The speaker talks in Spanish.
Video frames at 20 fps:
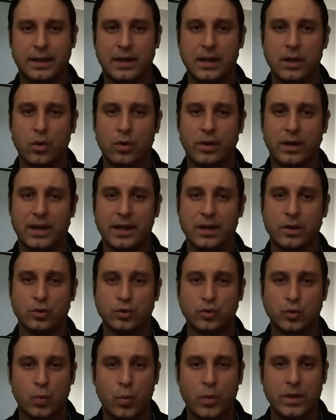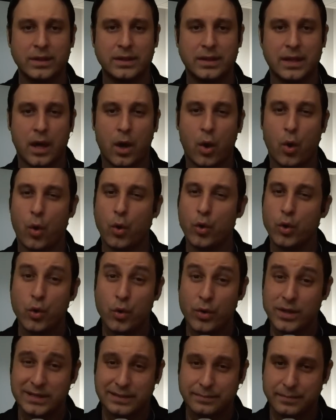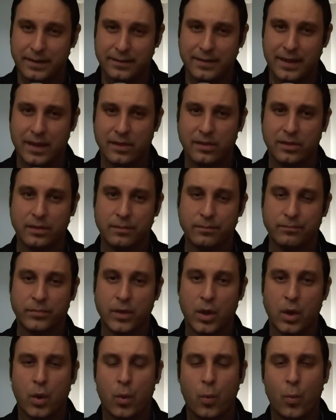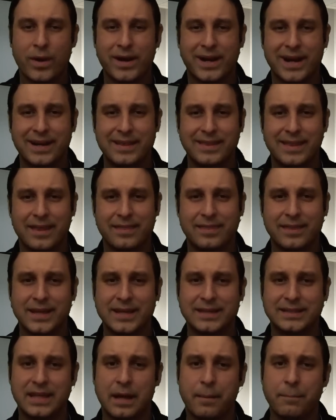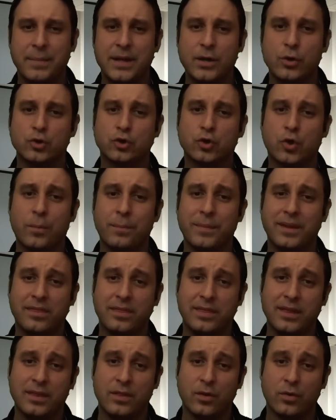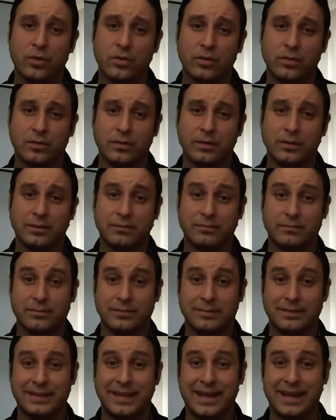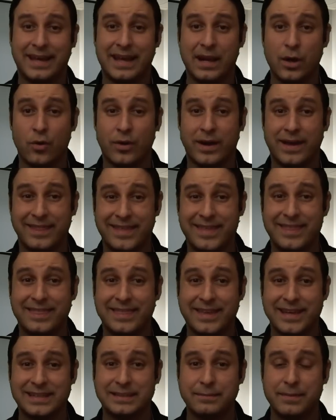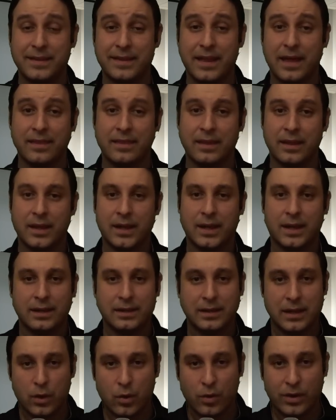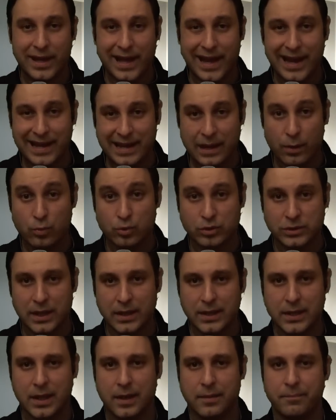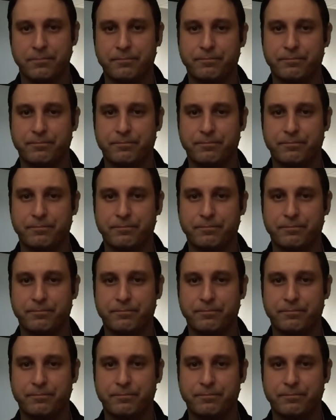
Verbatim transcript: que lo que nos cuenta o no es verdad o en realidad está menos convencido mm, de que lo que dice es verdad de lo que a él le gustaría.